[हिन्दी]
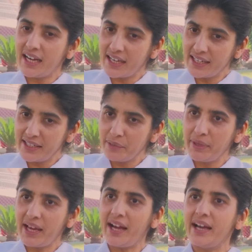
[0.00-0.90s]
अगर
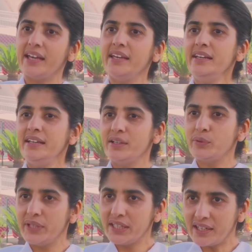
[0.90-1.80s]
मैं आई
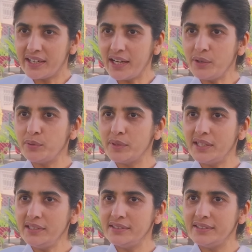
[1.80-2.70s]
कोई खड़ा हुआ
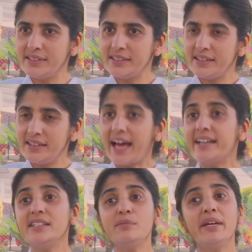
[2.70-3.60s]

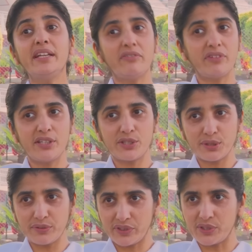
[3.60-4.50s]
दैट इज़ माई
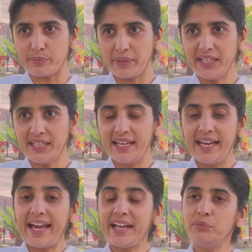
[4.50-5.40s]
डेफिनेशन ऑफ रिस्पेक्ट
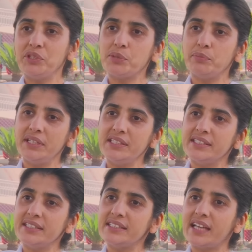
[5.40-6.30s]
एंड विच मीन्स
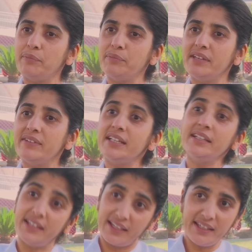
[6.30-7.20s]
अगर सामने वाला
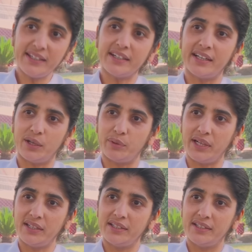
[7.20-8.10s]
नहीं खड़ा हुआ
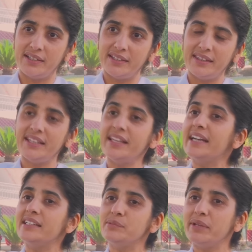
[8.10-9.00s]
देन
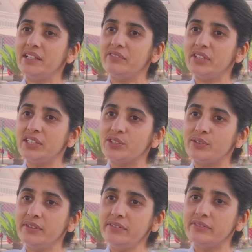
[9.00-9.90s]
दैट इज़ माई डेफिनेशन
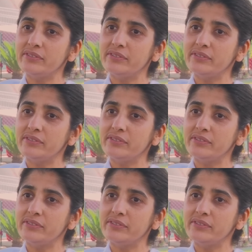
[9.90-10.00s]
ऑफ